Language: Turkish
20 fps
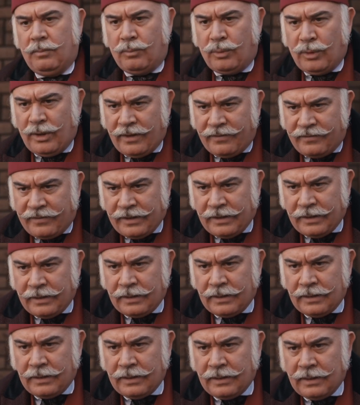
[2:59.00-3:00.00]
Bu evi
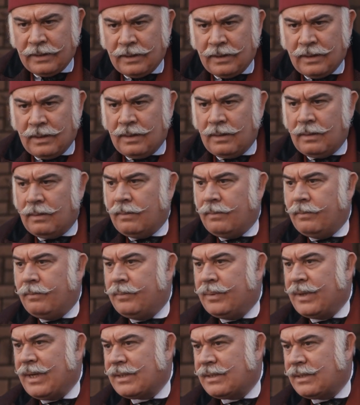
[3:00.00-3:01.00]

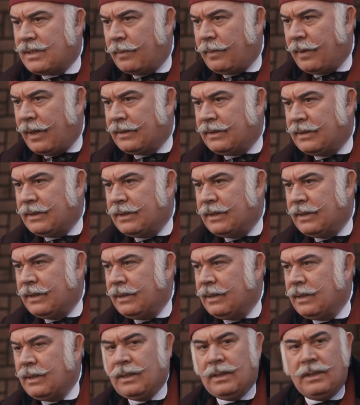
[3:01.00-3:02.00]
Prens Sabahattin'i
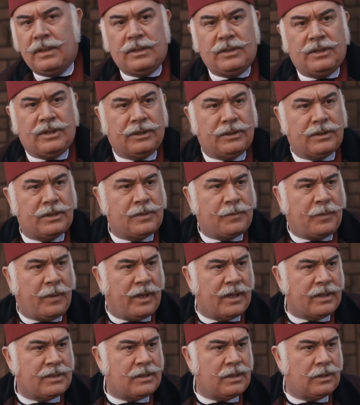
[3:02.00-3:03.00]
canınız
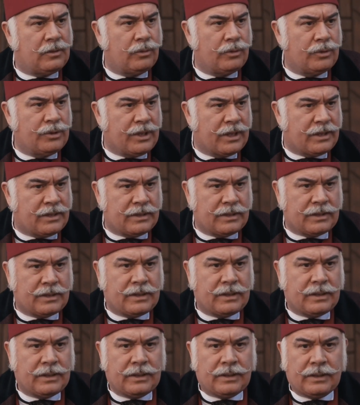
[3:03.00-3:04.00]
pahasına
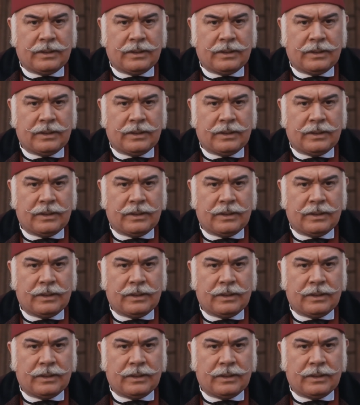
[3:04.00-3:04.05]
koruyacaksınız.